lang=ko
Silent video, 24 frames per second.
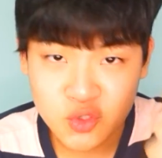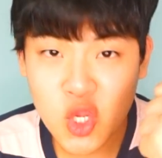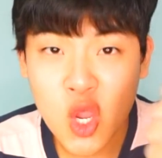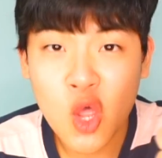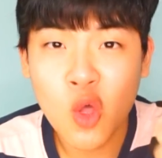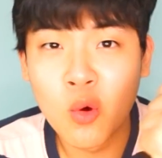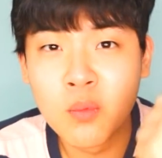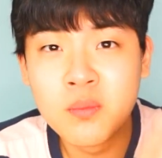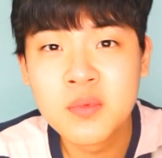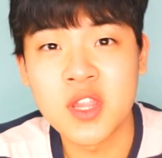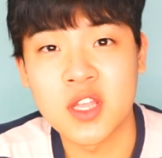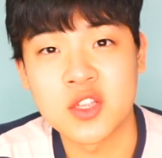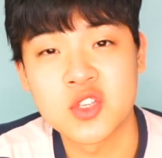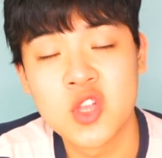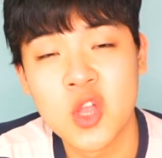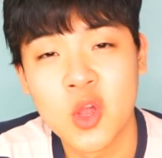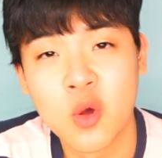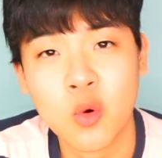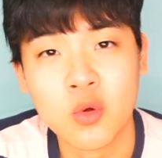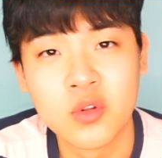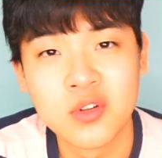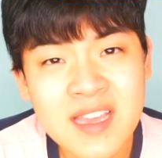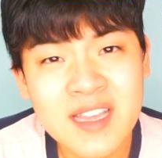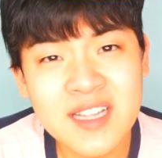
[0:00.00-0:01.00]
최고입니다
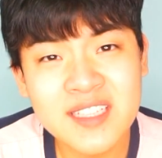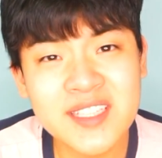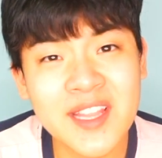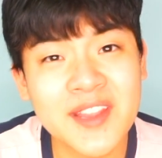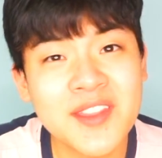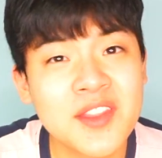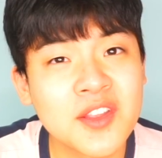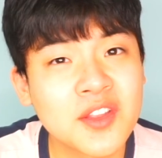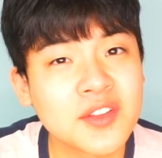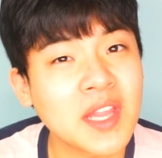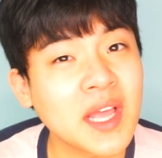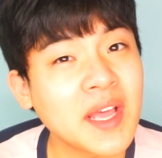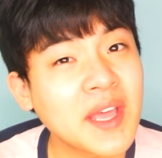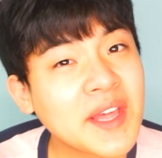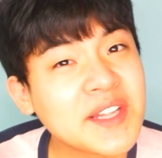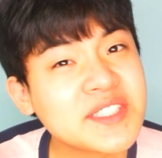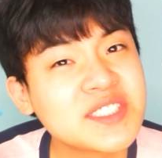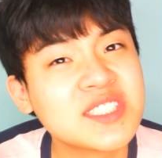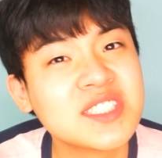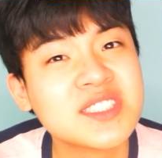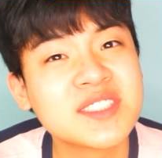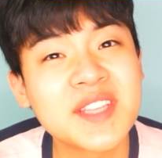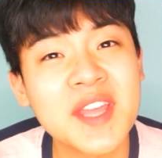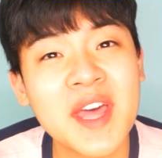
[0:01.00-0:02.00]
최고 일단은 이거 딱
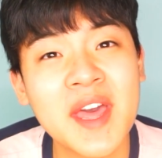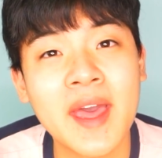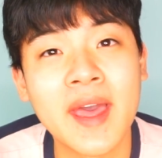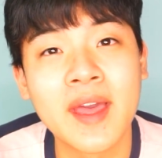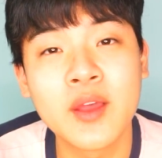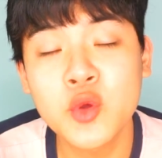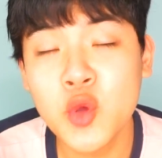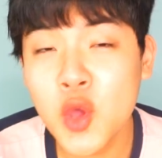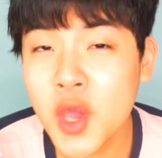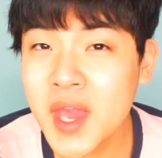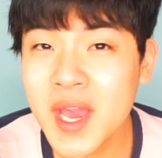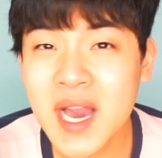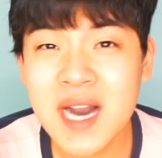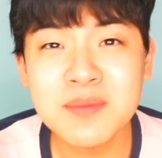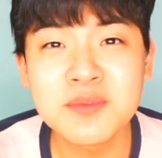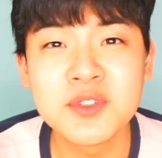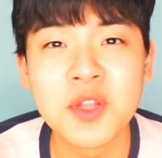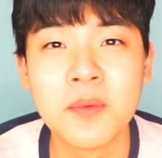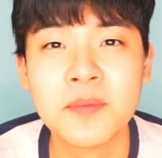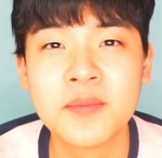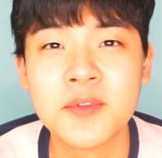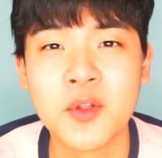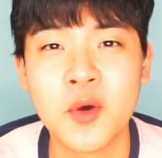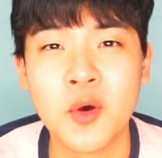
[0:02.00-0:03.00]
했을 때 쾌감은
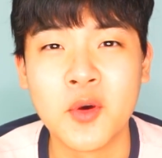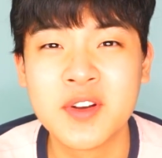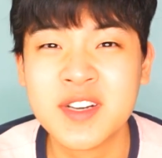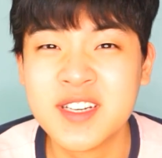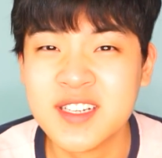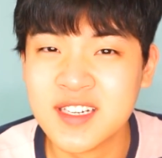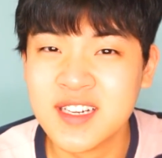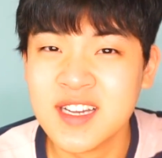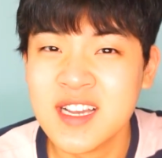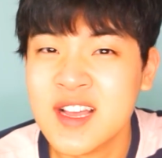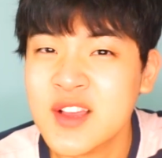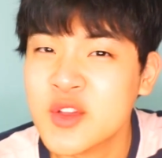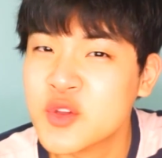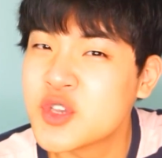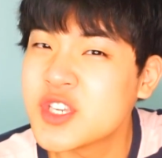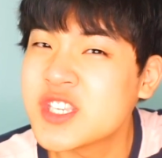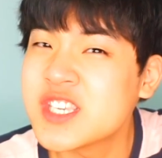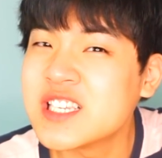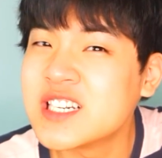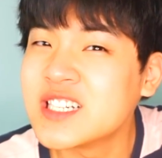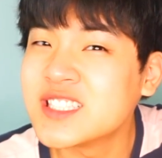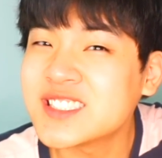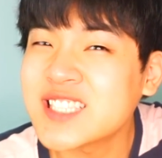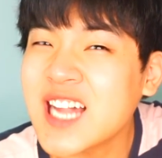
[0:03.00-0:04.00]
없어요 그
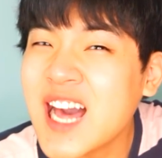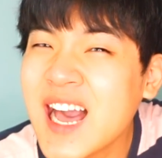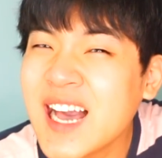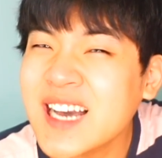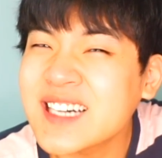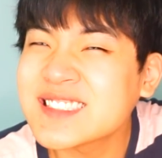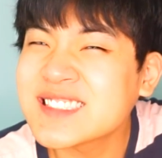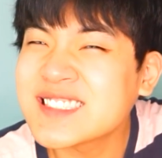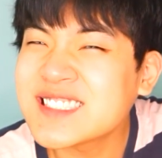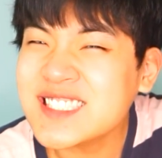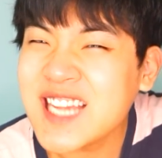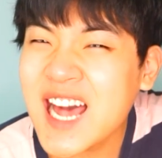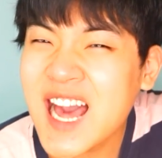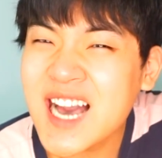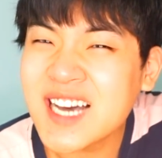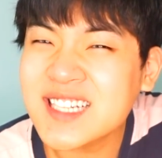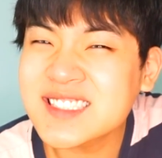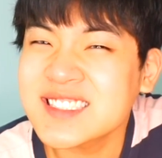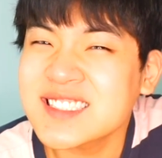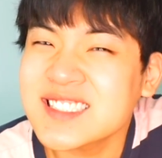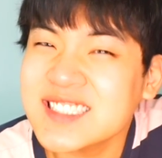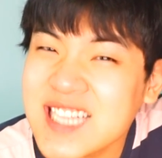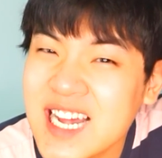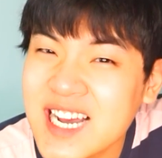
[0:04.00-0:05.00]
귀지를
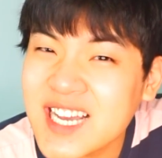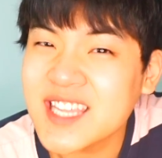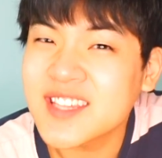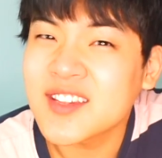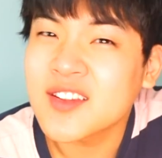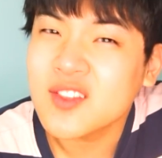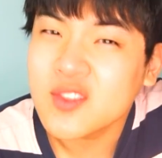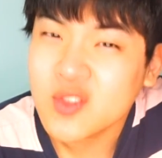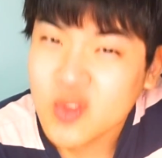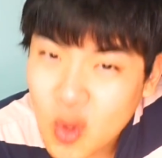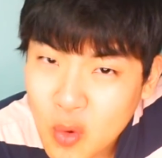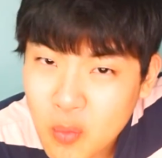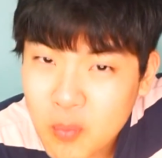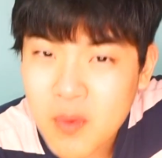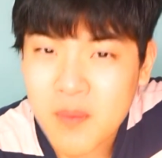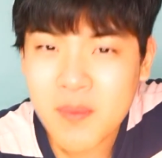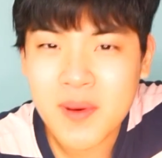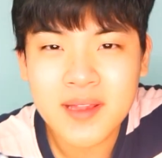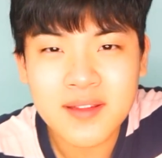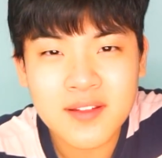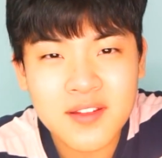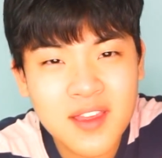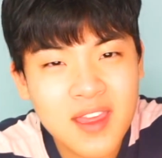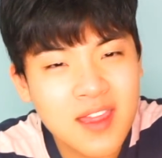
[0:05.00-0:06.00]
싹싹싹 해서 딱
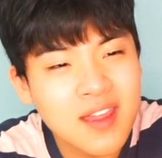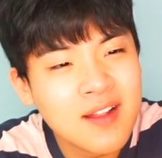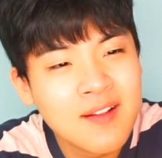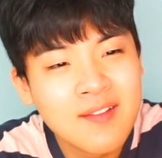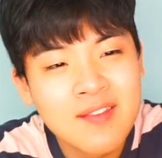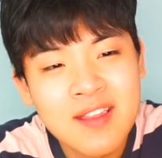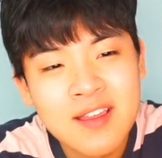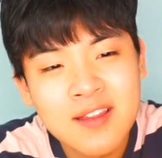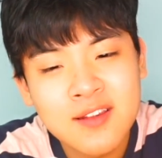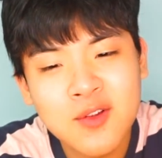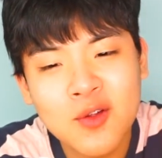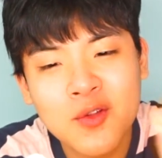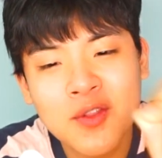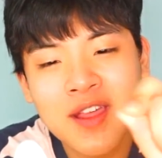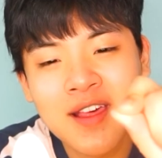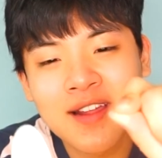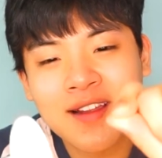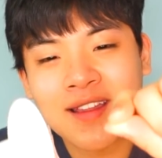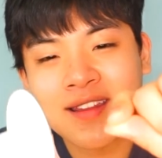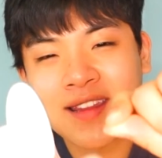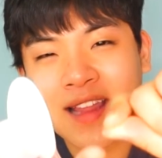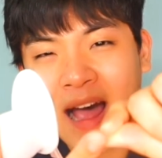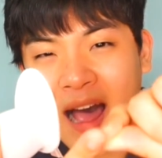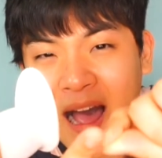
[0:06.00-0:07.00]
뽑아서 이게 렇 손에
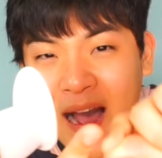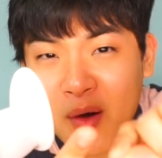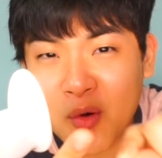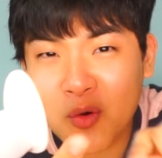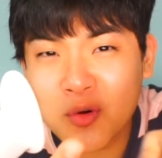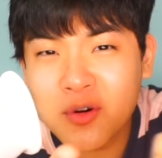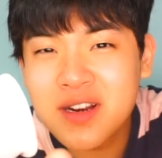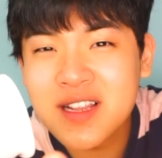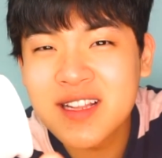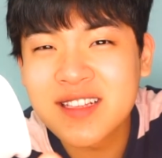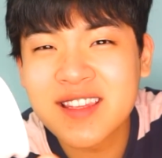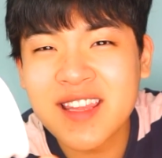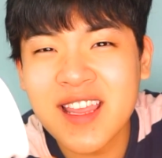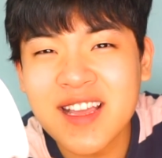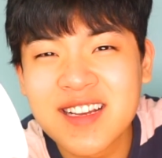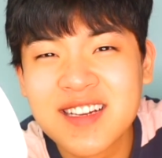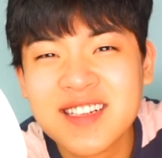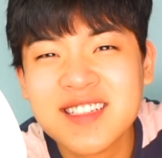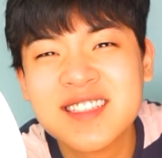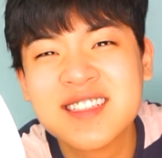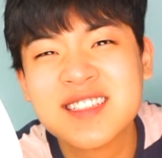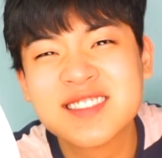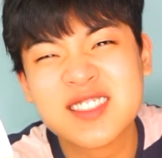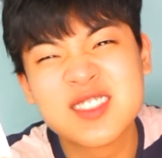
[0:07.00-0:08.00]
이렇게 딱 올릴 때 그
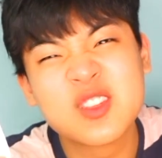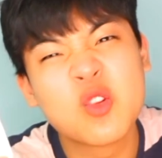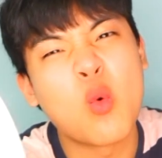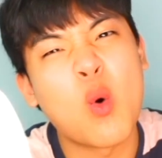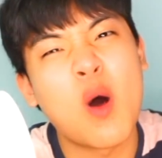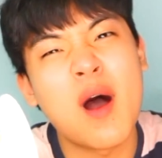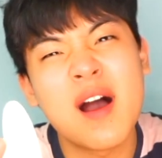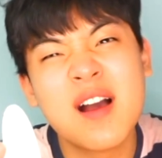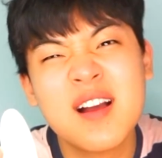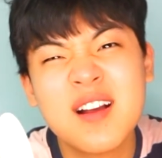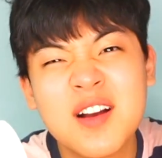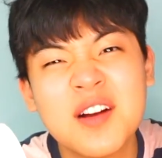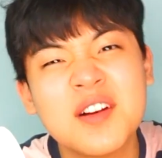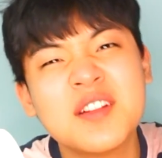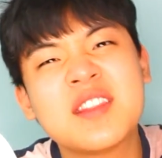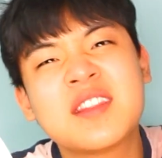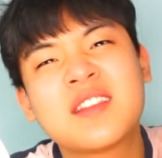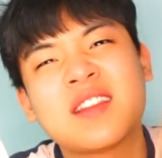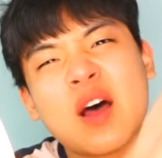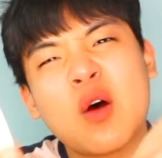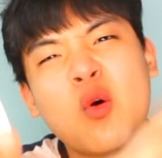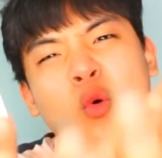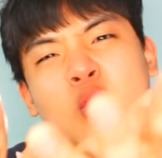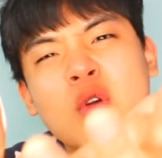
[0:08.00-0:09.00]
왕건이
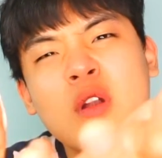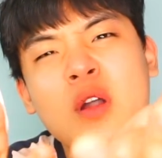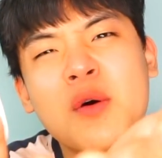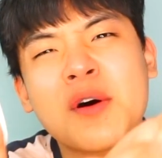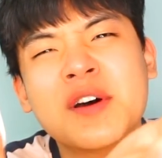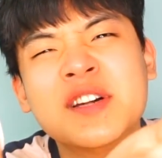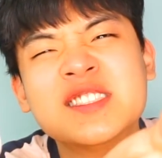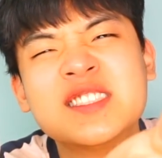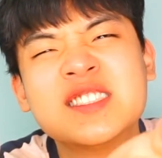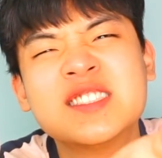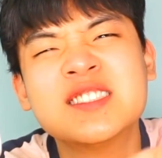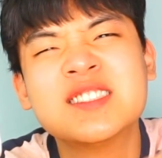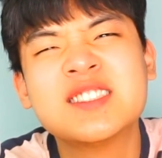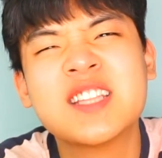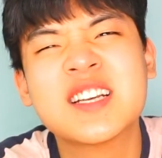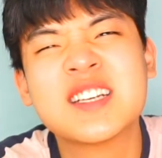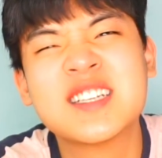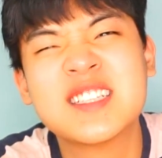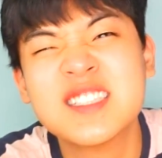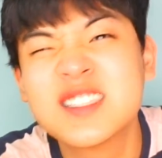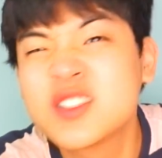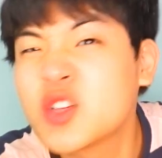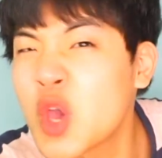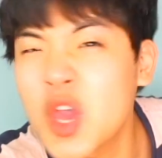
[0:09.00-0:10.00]
딱 올라와 있을 때
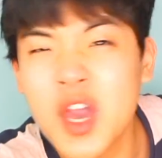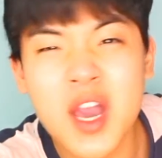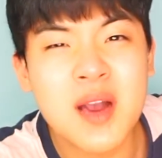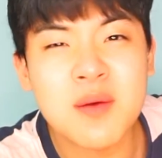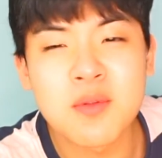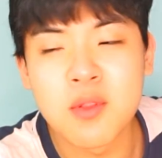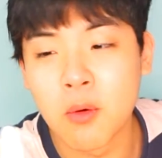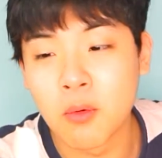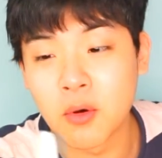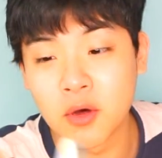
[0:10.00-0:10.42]
그 쾌감은